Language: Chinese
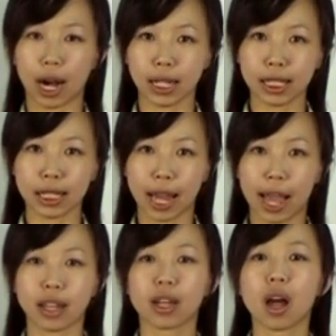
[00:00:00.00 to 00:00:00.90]
合起
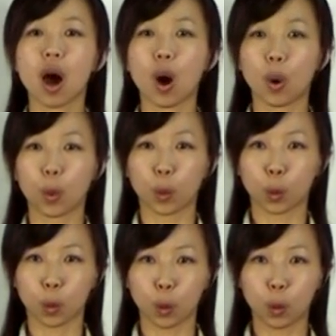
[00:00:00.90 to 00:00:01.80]
来，
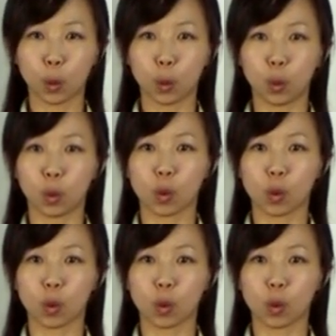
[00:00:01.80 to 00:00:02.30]
呜